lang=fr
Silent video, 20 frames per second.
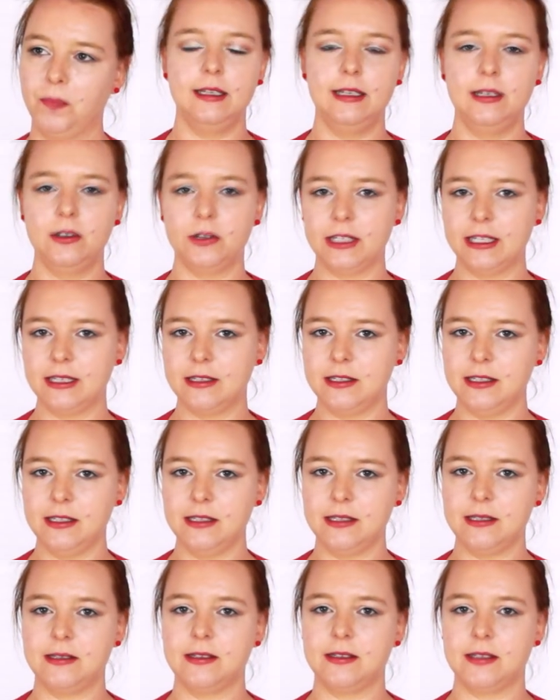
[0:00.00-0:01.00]
Il en
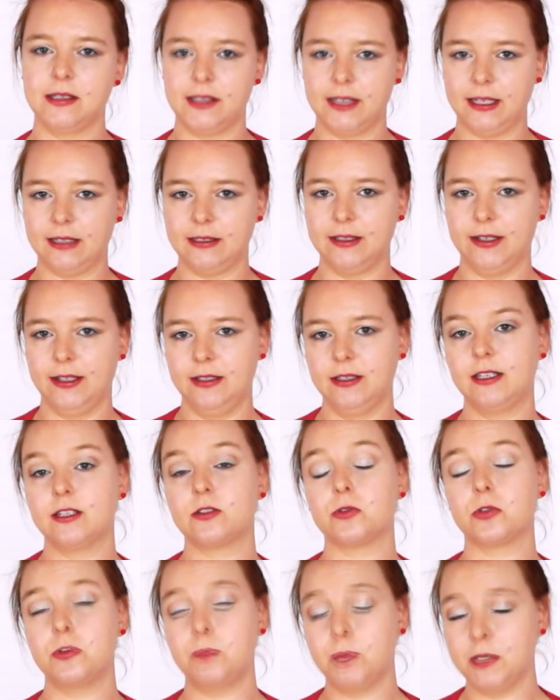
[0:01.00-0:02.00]
existe certaines qui
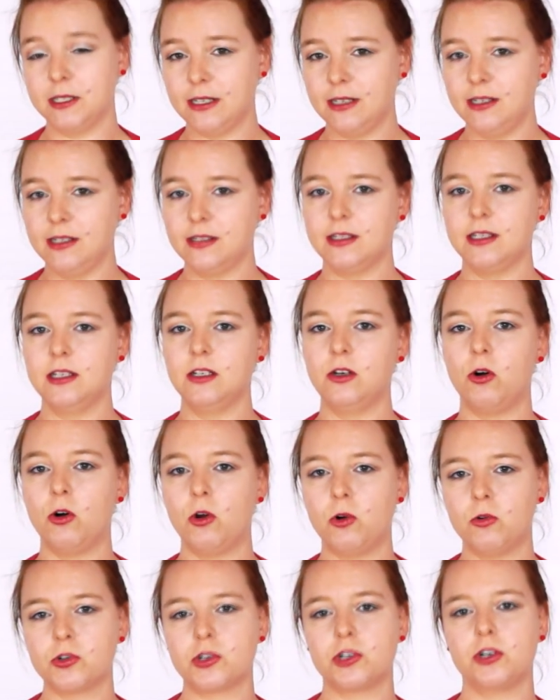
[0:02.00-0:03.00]
sont spécialisées en
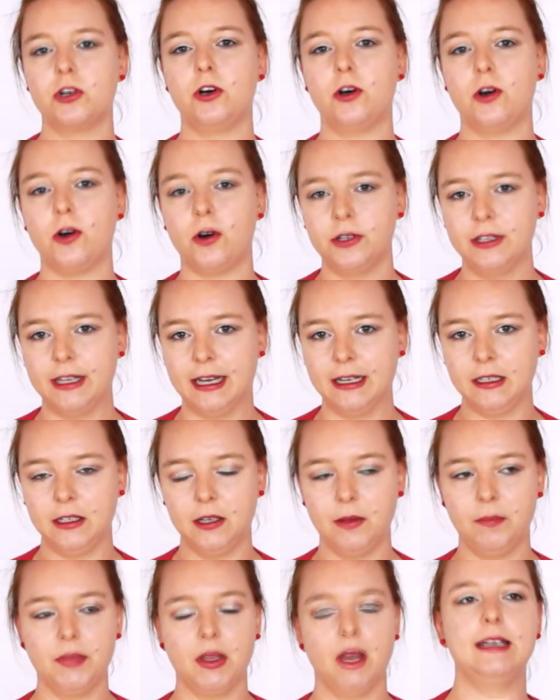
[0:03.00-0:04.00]
rongeurs en
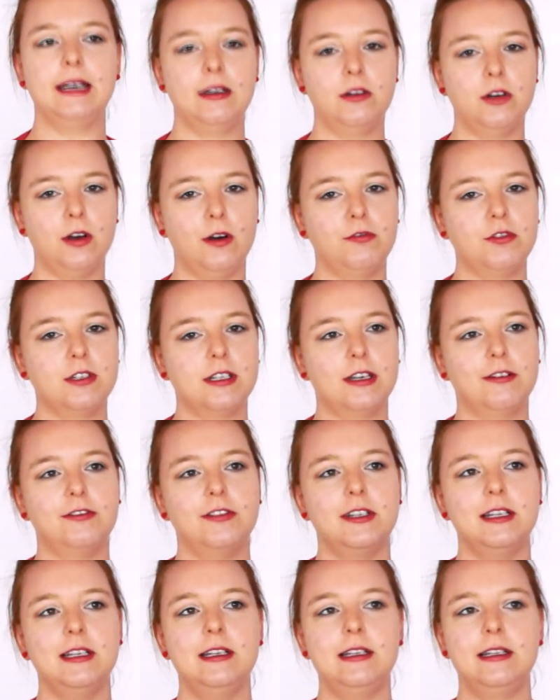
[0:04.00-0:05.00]
ac, et alors vous
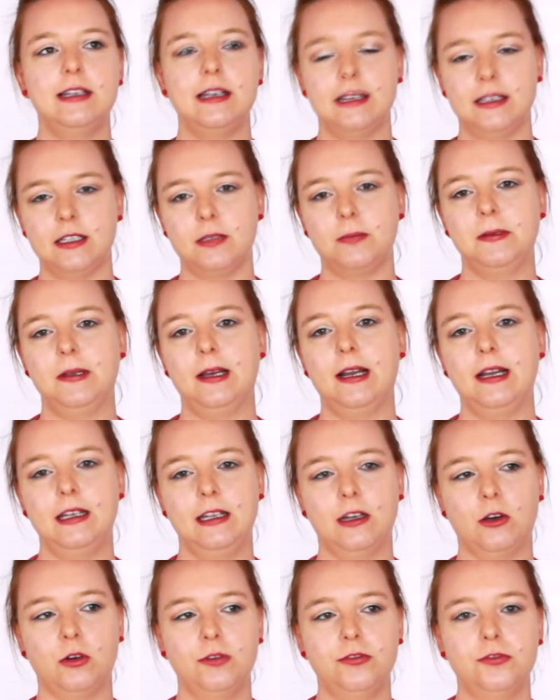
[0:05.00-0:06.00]
avez les SPA et
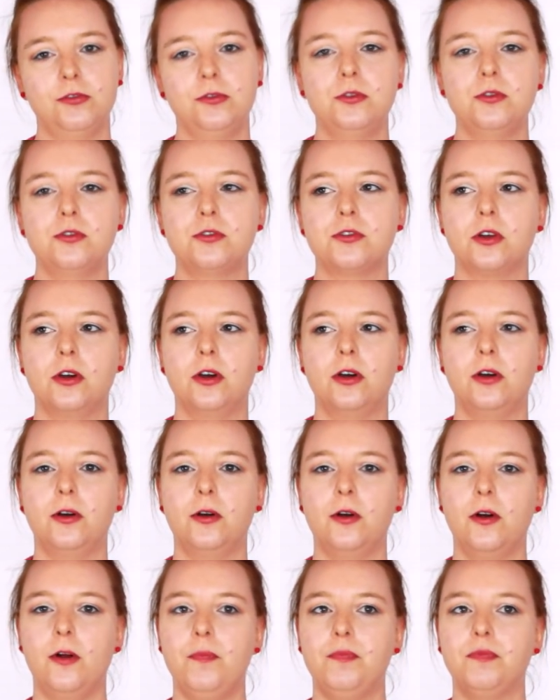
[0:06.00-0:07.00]
les refuges
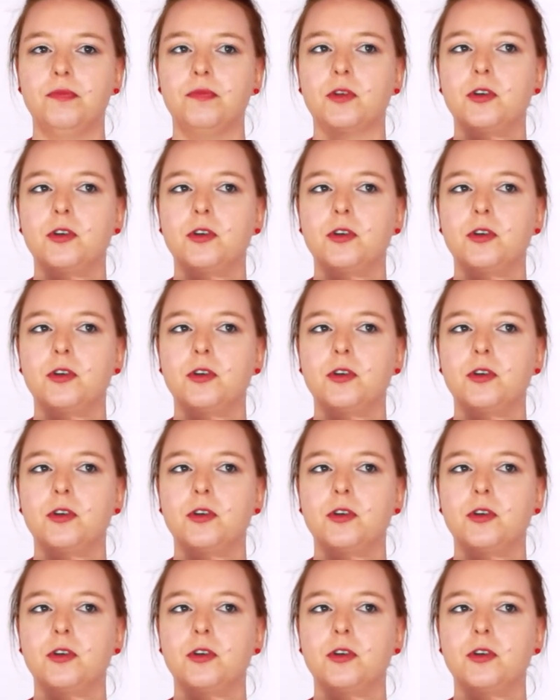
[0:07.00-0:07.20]
euh,